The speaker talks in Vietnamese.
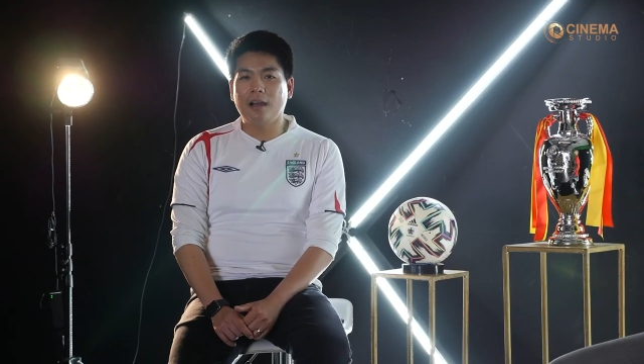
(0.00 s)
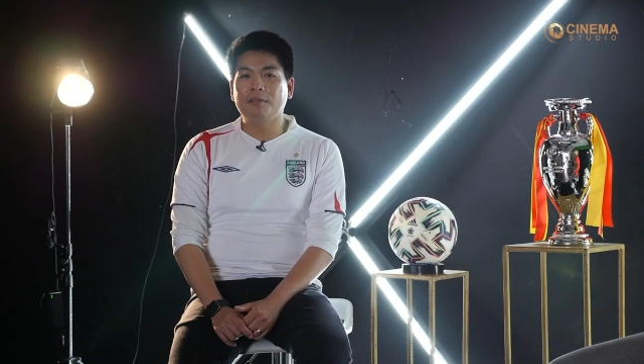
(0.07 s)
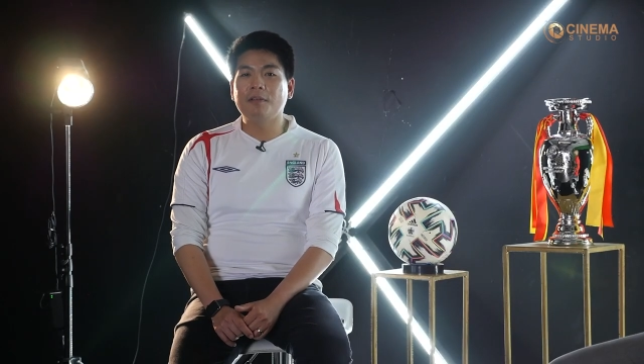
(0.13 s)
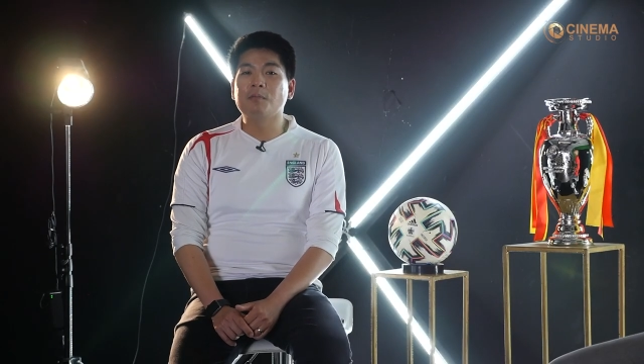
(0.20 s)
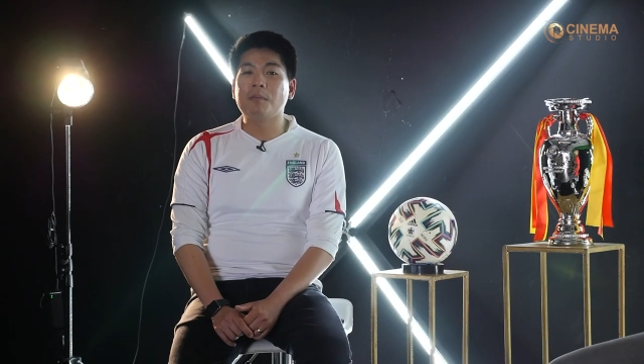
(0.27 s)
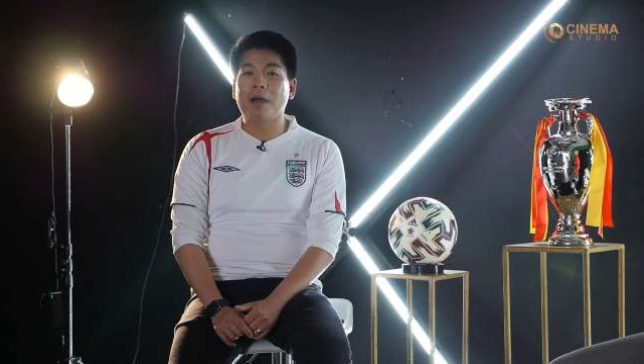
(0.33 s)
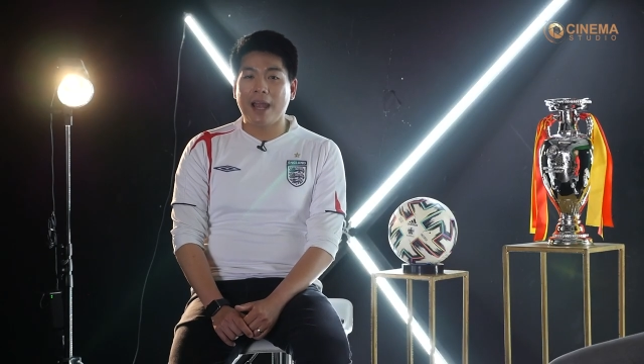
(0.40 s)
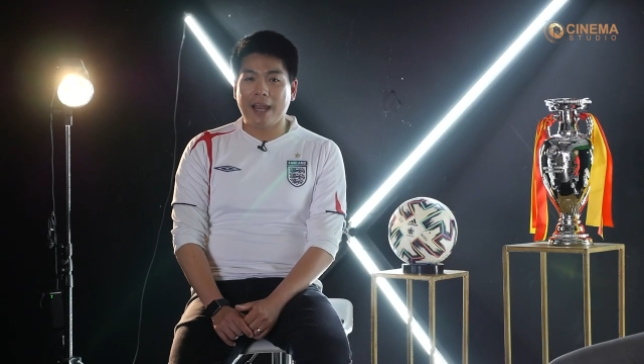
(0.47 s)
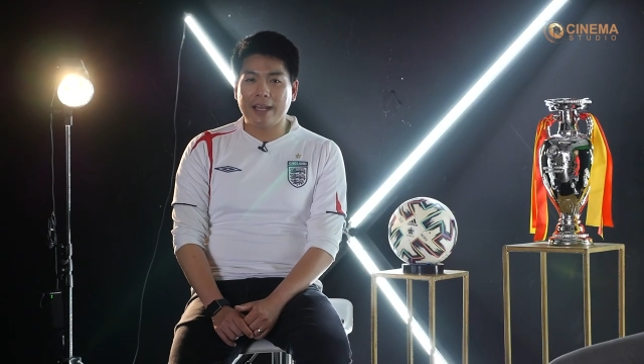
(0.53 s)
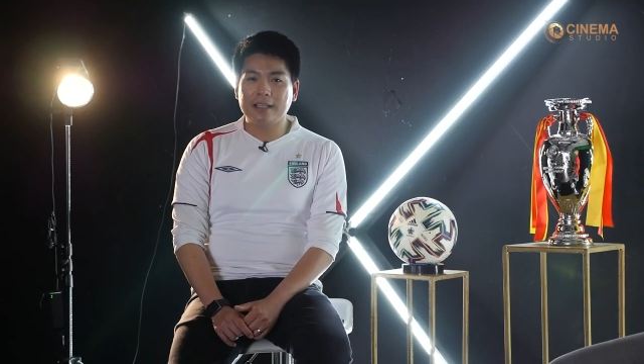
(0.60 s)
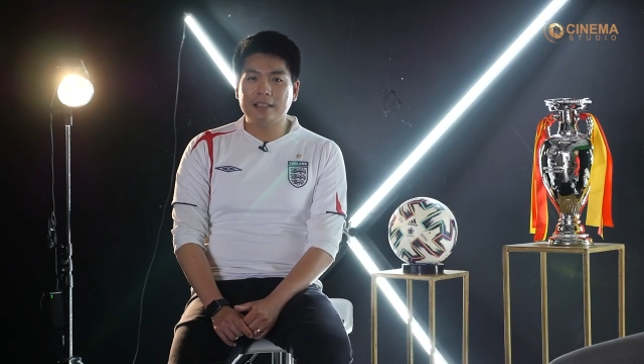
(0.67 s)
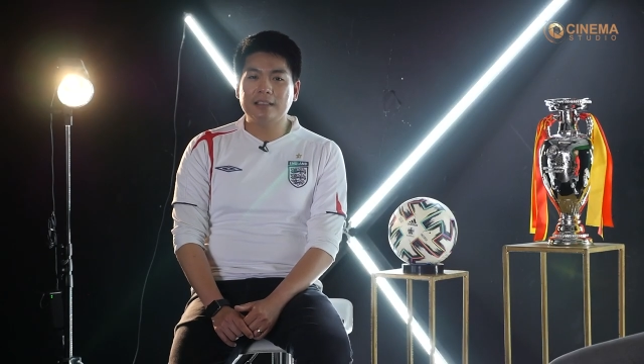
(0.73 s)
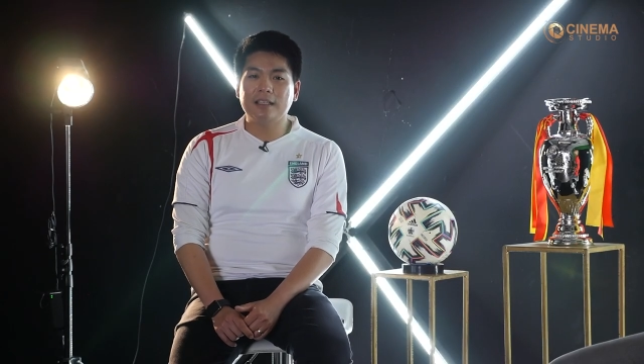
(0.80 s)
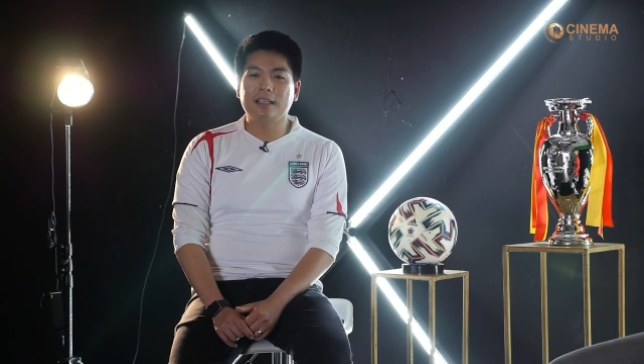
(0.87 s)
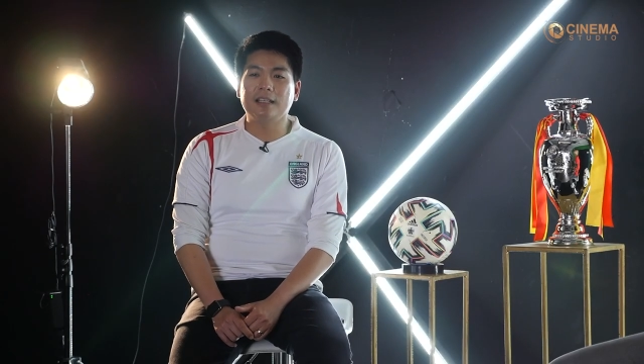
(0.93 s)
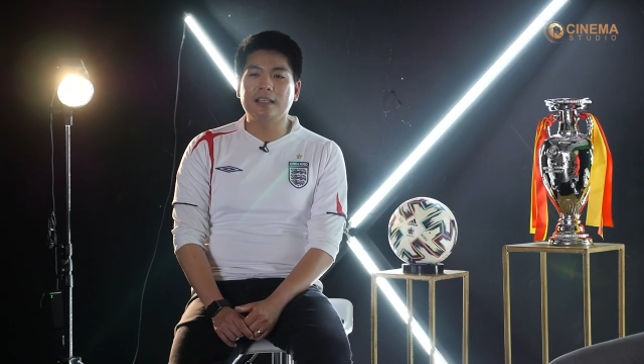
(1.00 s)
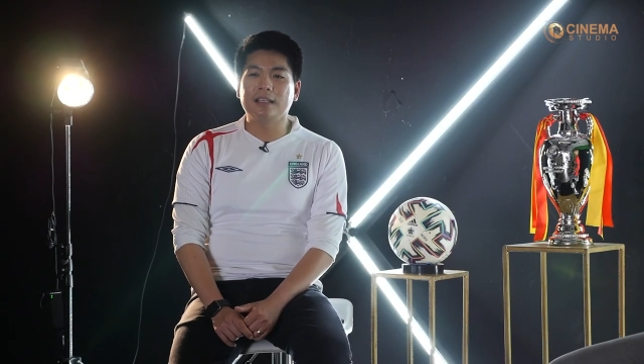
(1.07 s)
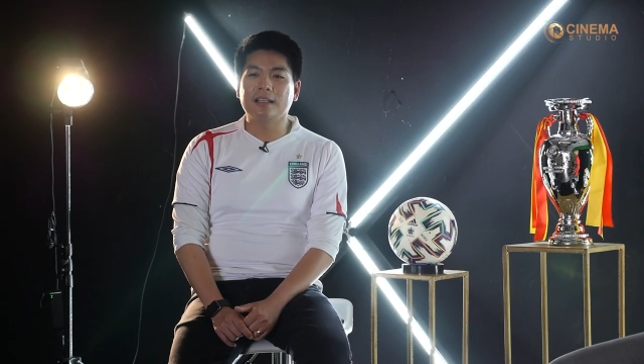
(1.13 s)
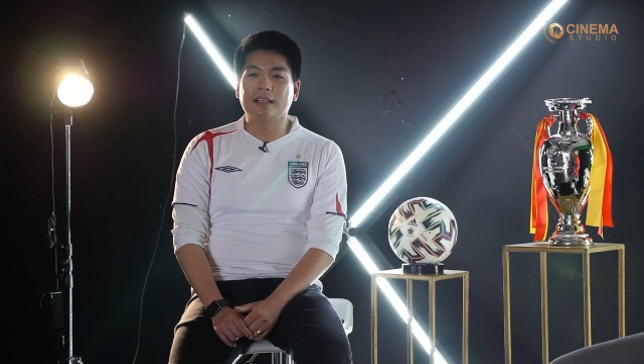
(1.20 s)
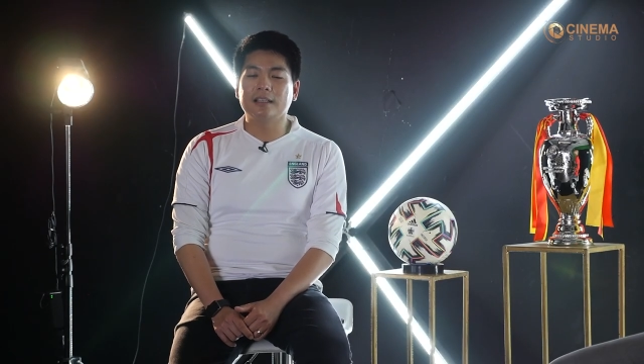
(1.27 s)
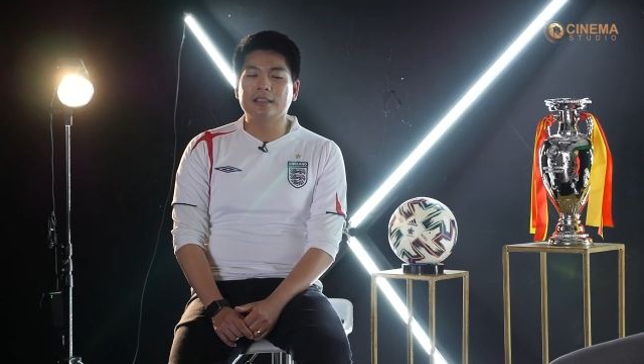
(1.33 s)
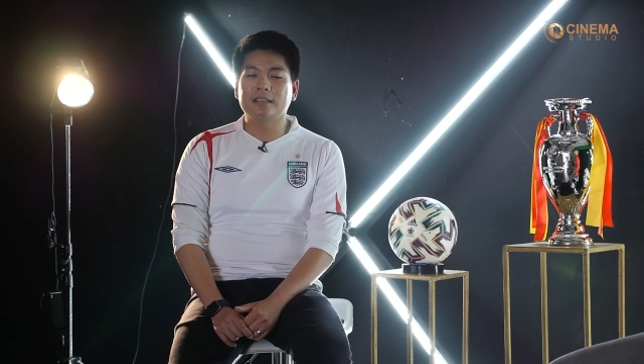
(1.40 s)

ở vòng bảng thì